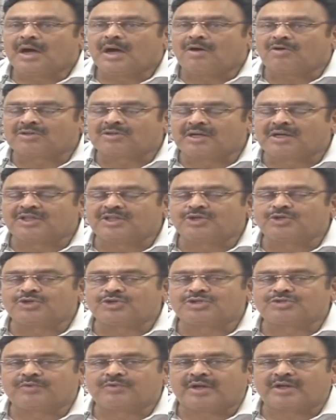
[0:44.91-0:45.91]
అవతరణ
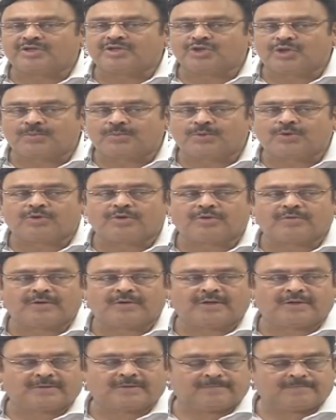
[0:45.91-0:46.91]
దినోత్సవాన్ని జరుపుకోవడం
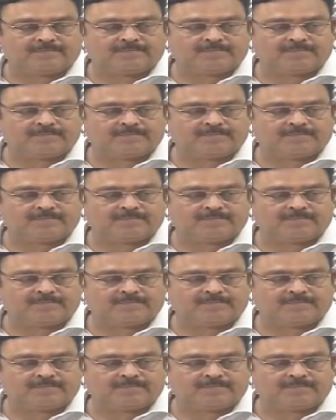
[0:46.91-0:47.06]
లేదు